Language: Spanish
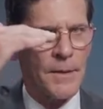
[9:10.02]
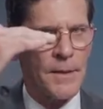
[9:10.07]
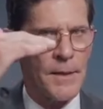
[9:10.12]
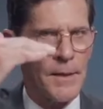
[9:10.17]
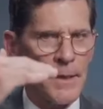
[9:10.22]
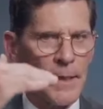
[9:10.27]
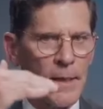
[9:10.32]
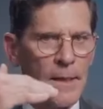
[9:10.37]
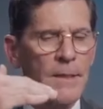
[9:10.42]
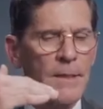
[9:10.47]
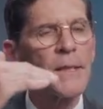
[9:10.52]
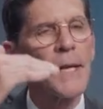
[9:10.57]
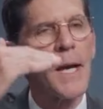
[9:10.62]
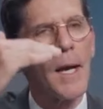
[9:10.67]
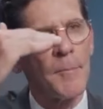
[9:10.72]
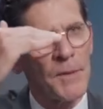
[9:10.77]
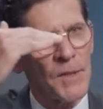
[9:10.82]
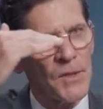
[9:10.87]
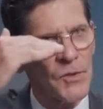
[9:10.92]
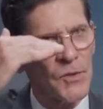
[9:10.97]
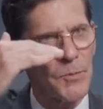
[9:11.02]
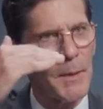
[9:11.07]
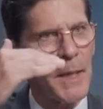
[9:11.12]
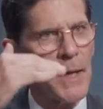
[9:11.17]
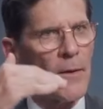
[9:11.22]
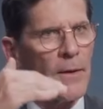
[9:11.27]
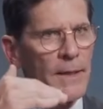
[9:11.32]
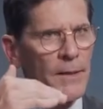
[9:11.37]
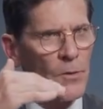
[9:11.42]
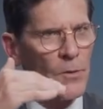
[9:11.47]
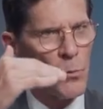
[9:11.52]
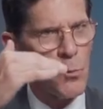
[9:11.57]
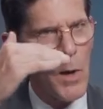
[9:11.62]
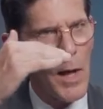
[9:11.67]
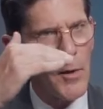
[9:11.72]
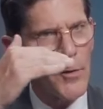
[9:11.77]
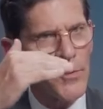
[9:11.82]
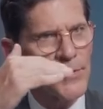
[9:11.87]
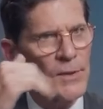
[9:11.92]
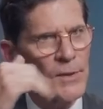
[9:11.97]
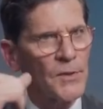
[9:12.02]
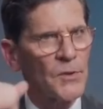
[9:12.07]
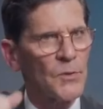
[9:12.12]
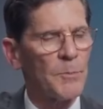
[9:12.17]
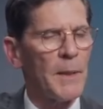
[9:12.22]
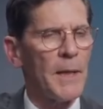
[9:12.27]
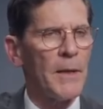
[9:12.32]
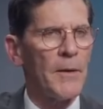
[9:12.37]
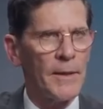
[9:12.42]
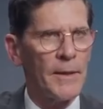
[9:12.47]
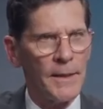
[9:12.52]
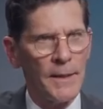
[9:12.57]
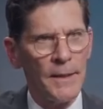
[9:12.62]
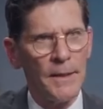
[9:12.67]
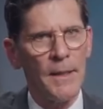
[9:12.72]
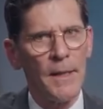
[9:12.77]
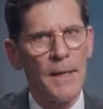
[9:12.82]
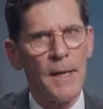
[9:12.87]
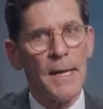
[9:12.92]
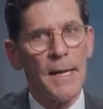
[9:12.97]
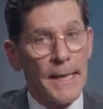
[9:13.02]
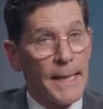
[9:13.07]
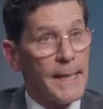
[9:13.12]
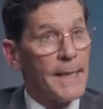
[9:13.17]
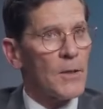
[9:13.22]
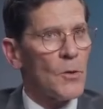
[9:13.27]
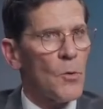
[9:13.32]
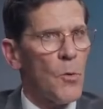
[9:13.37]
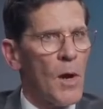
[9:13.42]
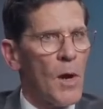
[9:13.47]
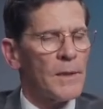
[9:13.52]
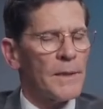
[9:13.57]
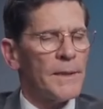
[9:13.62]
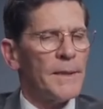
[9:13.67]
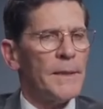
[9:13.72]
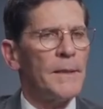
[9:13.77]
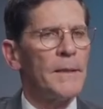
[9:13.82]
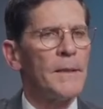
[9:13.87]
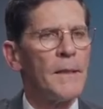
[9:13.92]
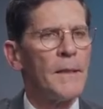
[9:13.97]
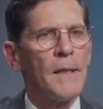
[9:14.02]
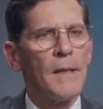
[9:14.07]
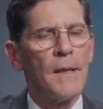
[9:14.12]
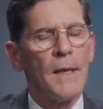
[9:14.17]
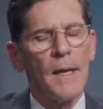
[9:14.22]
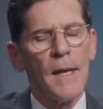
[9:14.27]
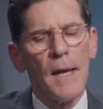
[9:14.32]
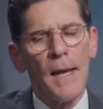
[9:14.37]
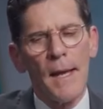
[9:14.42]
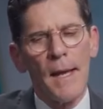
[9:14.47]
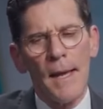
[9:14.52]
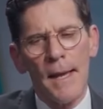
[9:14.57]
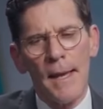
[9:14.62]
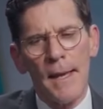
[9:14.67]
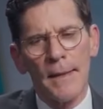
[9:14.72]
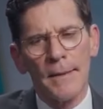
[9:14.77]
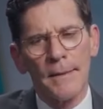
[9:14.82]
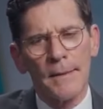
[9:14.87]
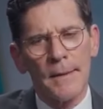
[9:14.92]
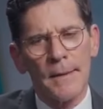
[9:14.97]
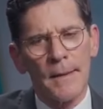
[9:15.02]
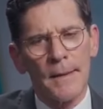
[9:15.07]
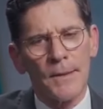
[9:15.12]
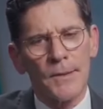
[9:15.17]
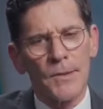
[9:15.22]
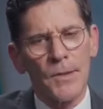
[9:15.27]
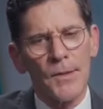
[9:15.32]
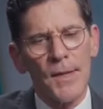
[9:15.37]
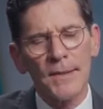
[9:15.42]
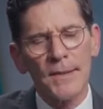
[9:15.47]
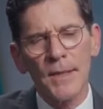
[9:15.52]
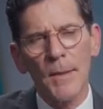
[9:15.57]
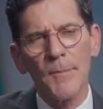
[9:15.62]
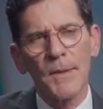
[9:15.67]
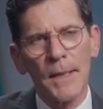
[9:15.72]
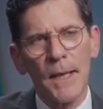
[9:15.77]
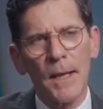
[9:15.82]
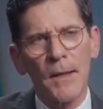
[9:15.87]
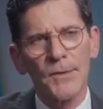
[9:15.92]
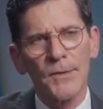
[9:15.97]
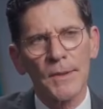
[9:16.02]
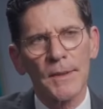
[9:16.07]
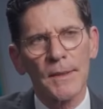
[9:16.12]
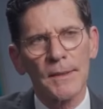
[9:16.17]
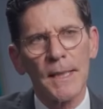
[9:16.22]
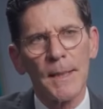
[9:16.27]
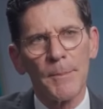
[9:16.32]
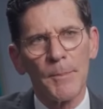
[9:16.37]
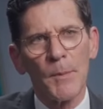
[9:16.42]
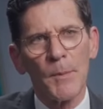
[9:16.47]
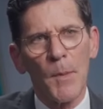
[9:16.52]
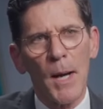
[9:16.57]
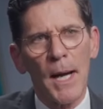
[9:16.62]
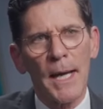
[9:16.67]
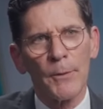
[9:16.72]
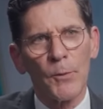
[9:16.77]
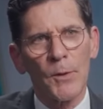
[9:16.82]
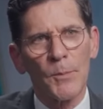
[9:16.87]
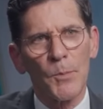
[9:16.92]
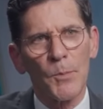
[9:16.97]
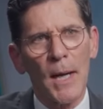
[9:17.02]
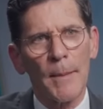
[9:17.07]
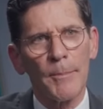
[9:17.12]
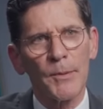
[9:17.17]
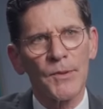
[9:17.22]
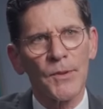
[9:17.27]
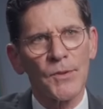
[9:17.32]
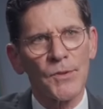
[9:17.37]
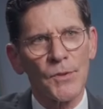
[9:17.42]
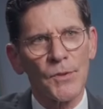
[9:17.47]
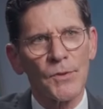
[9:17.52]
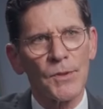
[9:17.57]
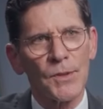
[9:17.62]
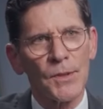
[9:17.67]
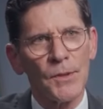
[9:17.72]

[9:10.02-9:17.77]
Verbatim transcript: la disparidad de riqueza, la desigualdad, y eso es algo más a tener en cuenta con la proposición 2. Así que la otra cosa a tener en